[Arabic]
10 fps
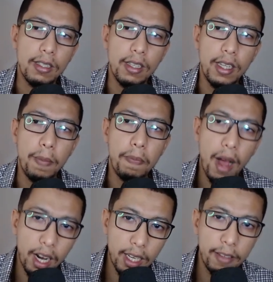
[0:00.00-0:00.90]
لي
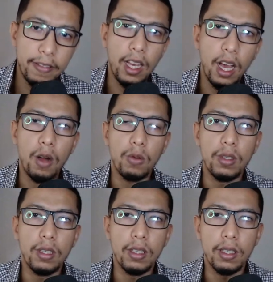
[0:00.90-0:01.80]
باك اللي فيها
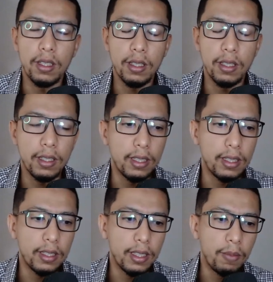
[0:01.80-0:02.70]

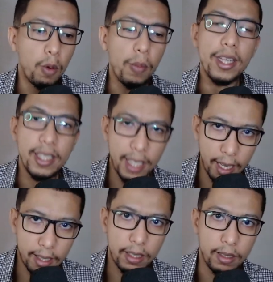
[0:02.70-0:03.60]

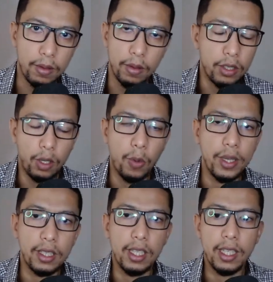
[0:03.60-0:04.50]
والمميزات شي
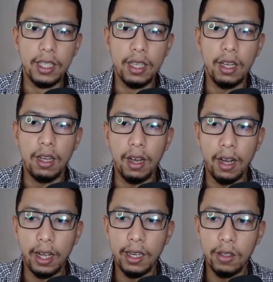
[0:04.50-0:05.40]
حوايج اللي
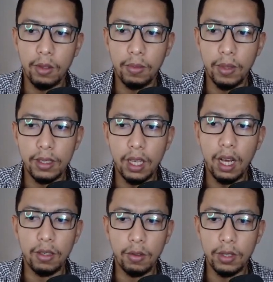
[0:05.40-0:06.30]
غيخليكم
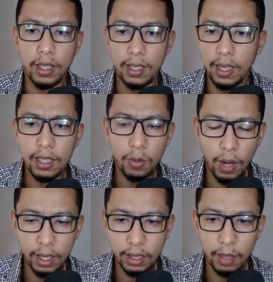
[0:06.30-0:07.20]
تقارنوا يعني اللي اي
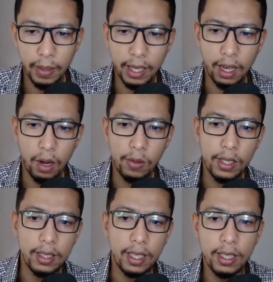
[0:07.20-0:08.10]
واحد كيبغي يقرا
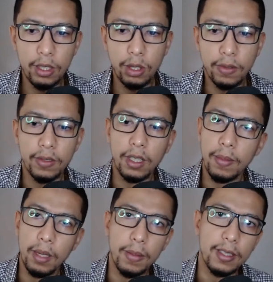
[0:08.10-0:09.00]
اونلاين راه كيشوف
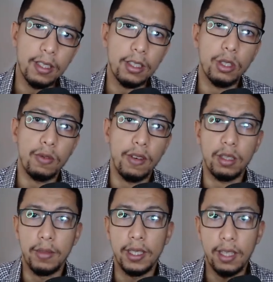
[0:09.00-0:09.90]
جميع المنصات كيشوف
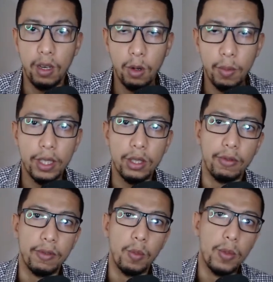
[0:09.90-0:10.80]
الاثمنه ديالهم
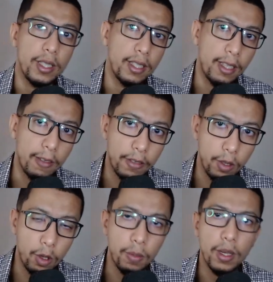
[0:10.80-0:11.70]
كيشوف المميزات اللي
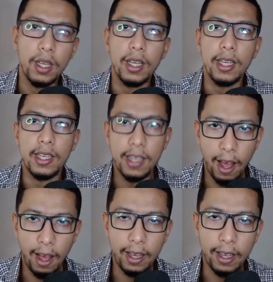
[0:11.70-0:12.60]
فيهم الى
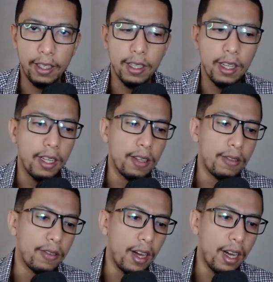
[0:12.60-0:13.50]
اخره
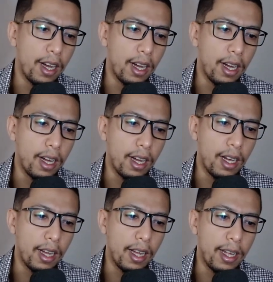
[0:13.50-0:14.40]

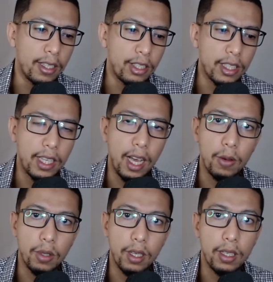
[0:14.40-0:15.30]
فهادشي
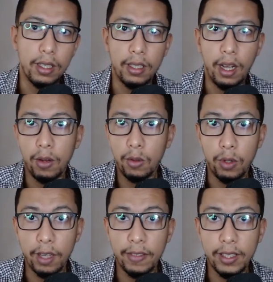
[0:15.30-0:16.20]
كيعاونو عاونو
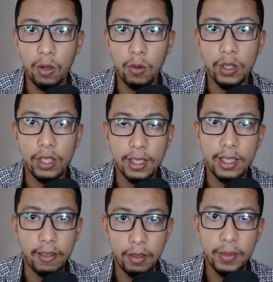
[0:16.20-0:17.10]
يعرف انه واش غيستافد